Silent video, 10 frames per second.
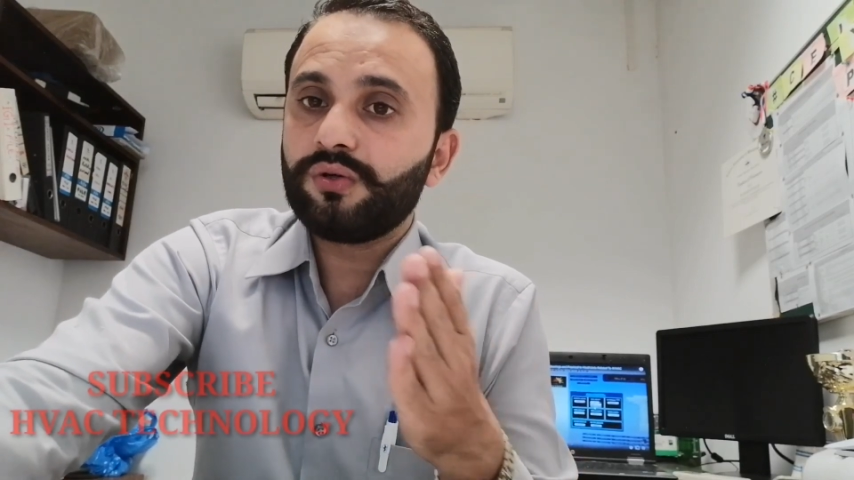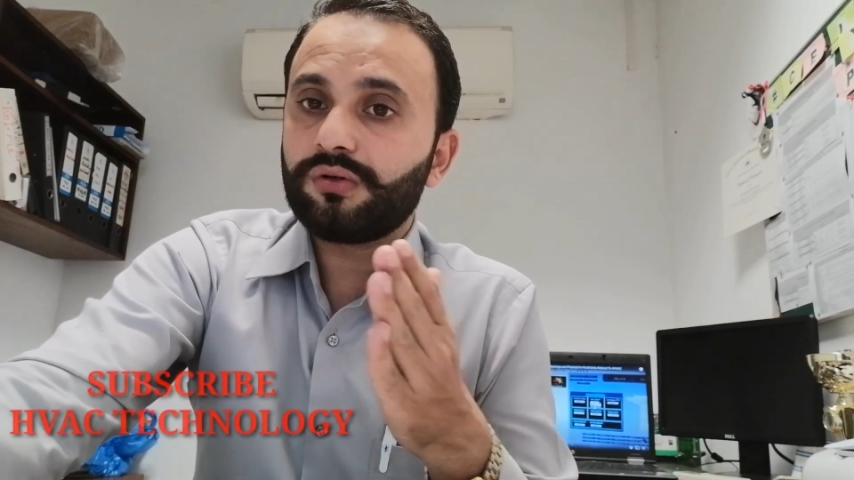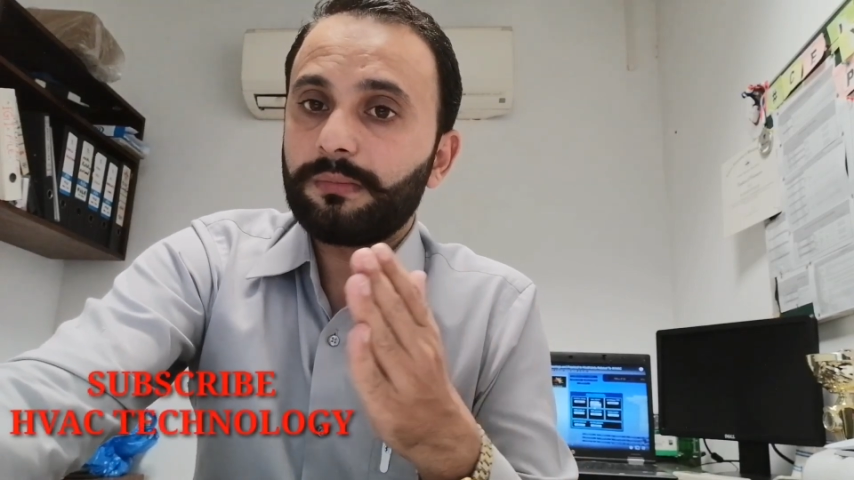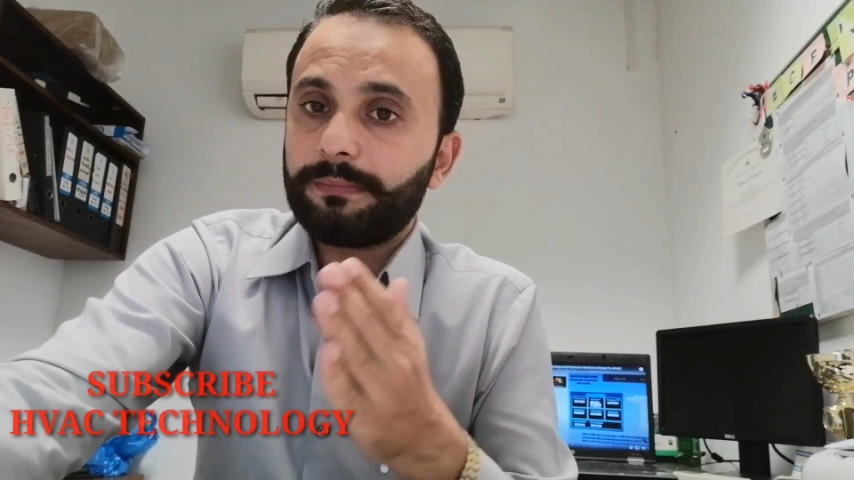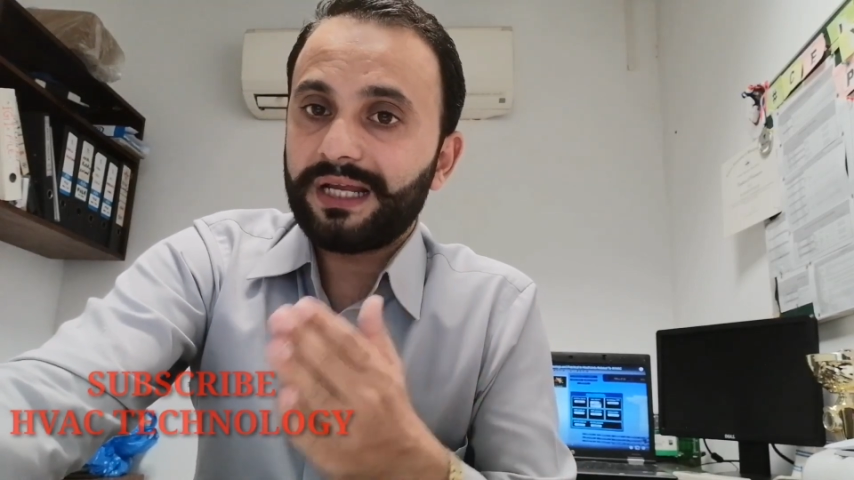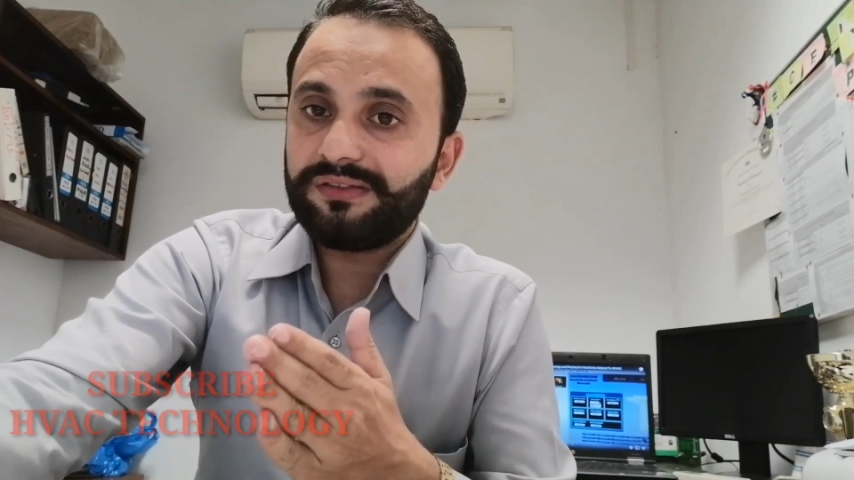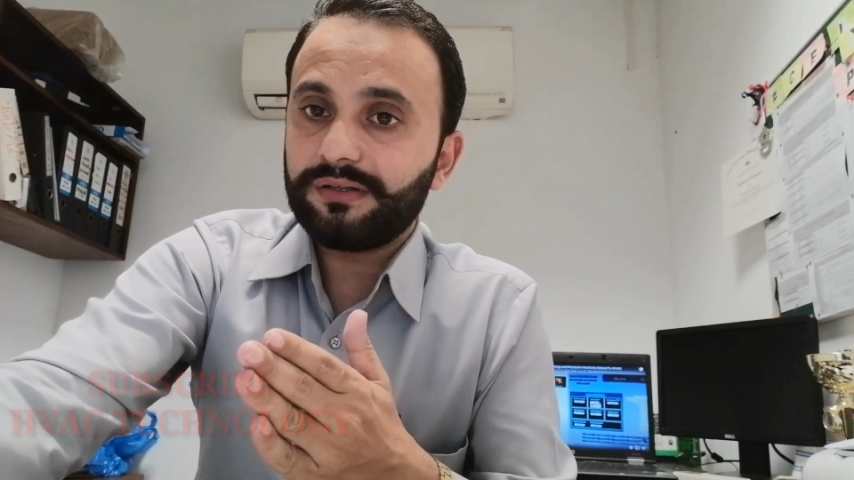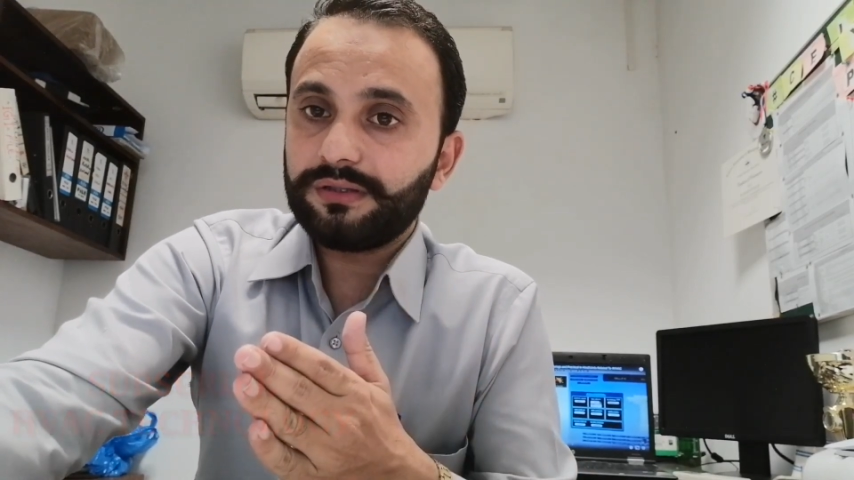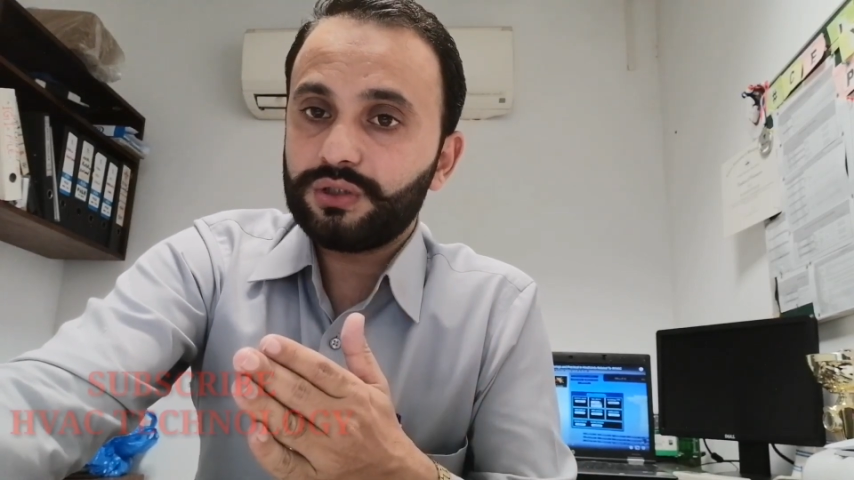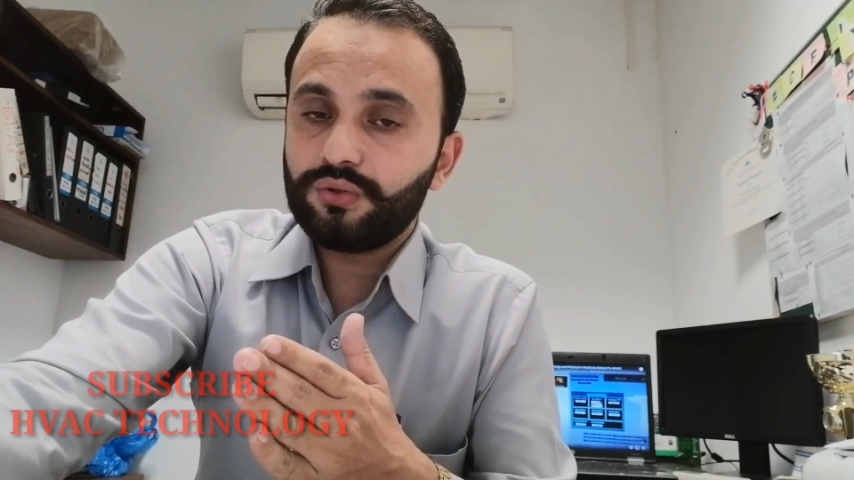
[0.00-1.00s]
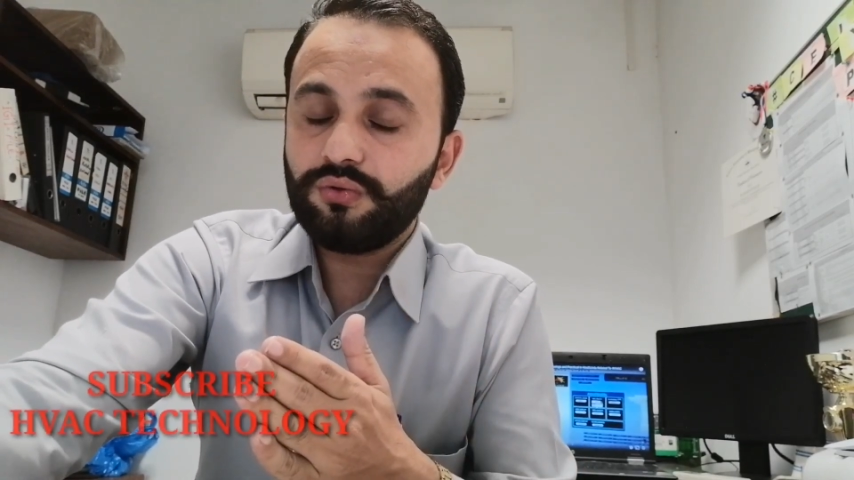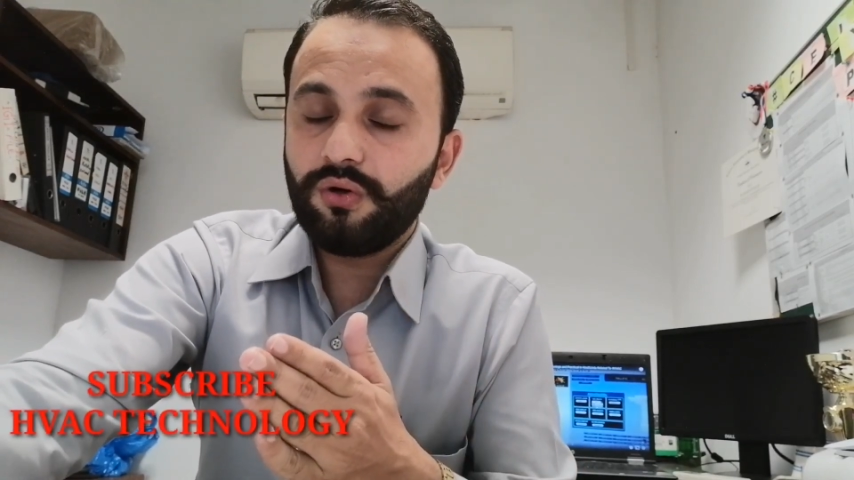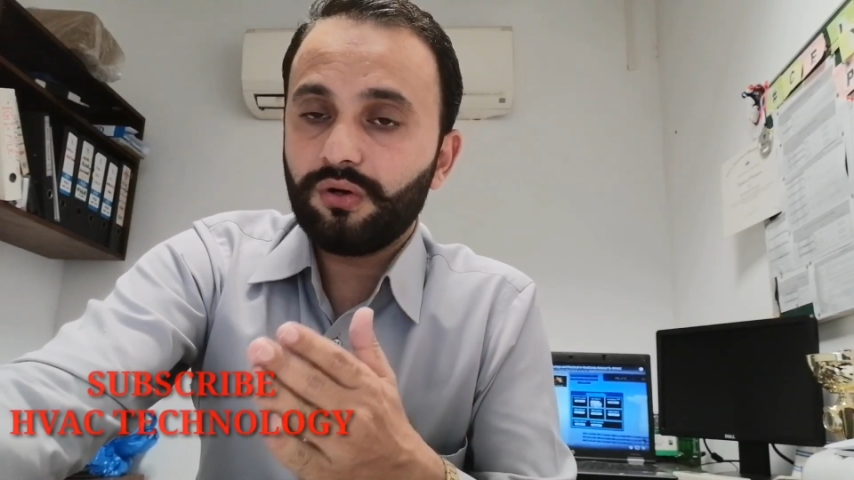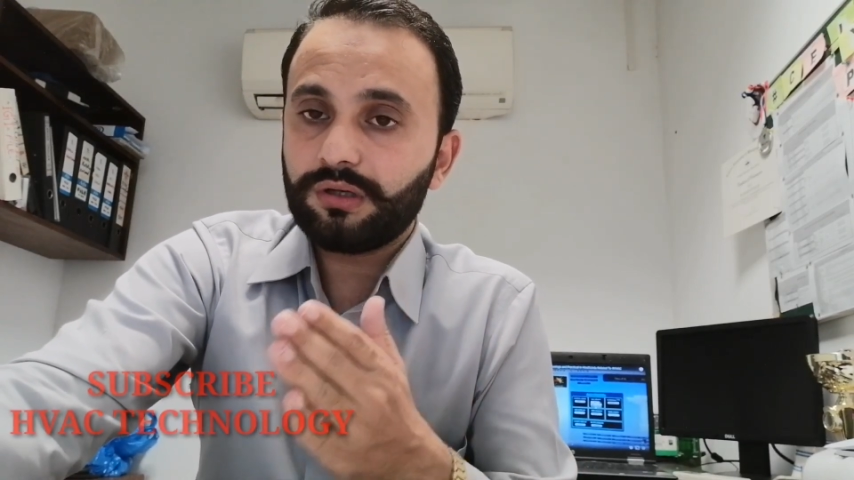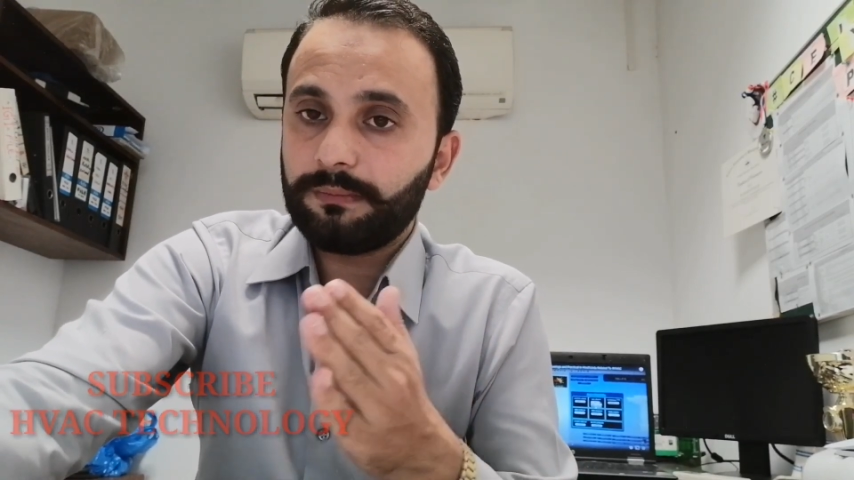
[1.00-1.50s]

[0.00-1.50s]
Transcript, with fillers: जो कंप्रेसर से शुरू हो